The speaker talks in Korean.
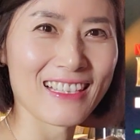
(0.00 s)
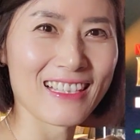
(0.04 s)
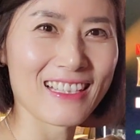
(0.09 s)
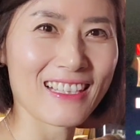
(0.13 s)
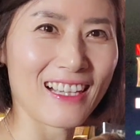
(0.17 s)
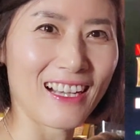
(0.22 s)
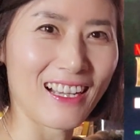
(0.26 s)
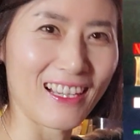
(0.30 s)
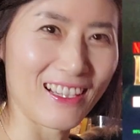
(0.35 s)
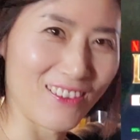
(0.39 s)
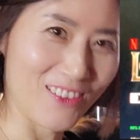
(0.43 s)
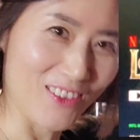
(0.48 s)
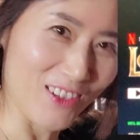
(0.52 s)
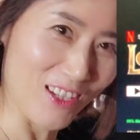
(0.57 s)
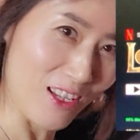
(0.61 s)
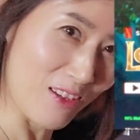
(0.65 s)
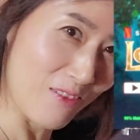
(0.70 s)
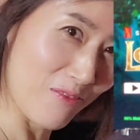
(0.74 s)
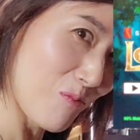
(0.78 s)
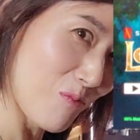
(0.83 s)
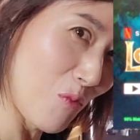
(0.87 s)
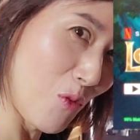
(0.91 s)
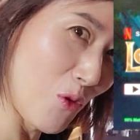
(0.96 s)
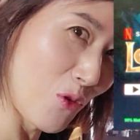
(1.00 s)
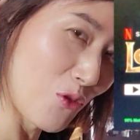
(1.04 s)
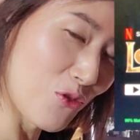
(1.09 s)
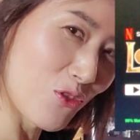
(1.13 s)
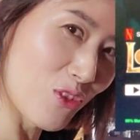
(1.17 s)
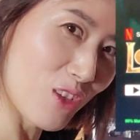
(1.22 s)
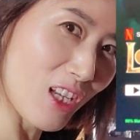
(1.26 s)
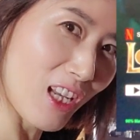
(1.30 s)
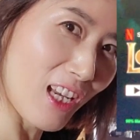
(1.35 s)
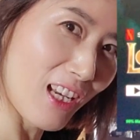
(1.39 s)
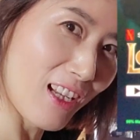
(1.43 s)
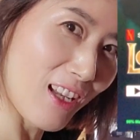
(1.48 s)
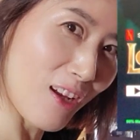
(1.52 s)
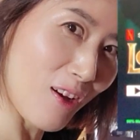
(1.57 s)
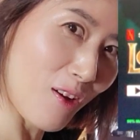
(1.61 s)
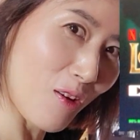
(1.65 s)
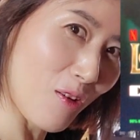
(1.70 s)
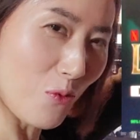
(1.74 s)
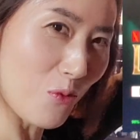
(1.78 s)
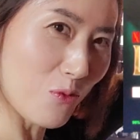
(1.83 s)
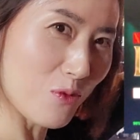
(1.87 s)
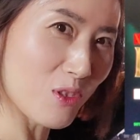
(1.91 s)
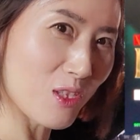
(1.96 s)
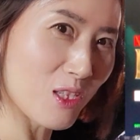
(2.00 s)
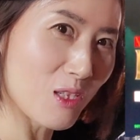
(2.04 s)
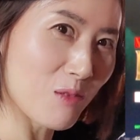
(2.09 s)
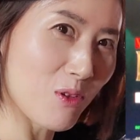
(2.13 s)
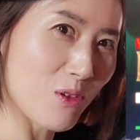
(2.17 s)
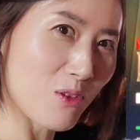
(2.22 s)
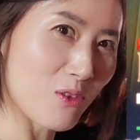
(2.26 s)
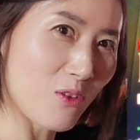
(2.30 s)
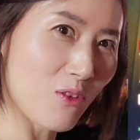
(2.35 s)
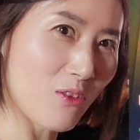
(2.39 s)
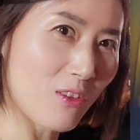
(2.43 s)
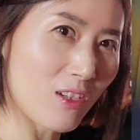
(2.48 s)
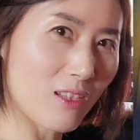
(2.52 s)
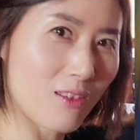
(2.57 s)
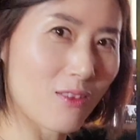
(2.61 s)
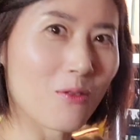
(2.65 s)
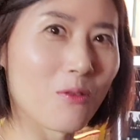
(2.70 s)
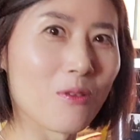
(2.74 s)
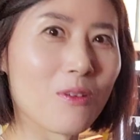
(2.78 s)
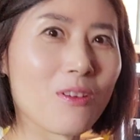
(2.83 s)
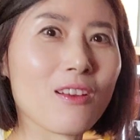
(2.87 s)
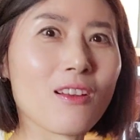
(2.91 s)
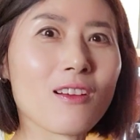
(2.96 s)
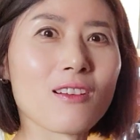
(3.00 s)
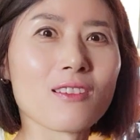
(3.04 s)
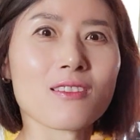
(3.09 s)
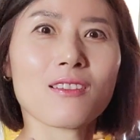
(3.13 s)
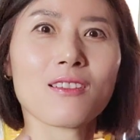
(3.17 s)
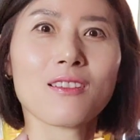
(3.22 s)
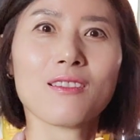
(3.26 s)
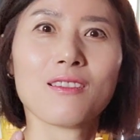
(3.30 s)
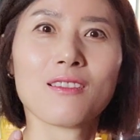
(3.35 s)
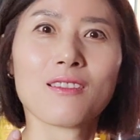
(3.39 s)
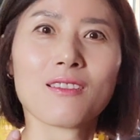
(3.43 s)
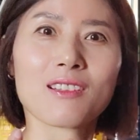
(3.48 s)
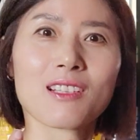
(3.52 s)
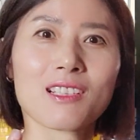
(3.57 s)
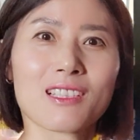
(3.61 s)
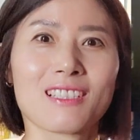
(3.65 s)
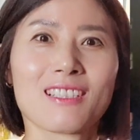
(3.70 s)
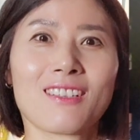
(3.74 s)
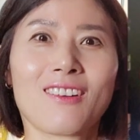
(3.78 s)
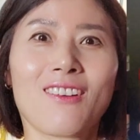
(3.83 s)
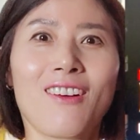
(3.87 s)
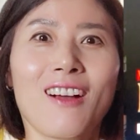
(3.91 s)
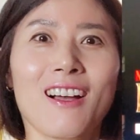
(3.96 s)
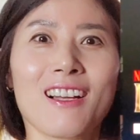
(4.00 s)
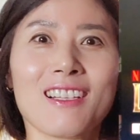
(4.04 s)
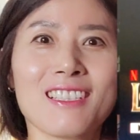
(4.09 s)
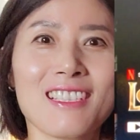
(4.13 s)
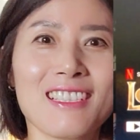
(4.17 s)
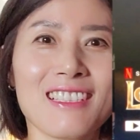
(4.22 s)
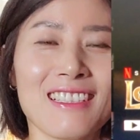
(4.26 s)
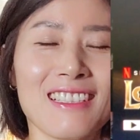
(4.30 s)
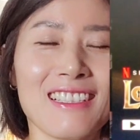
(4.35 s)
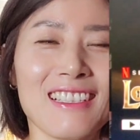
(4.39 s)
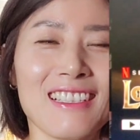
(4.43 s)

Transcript: 키가 이렇게 목 뒤에 이렇게 꽂히면서 이렇게 돌려서 들어가는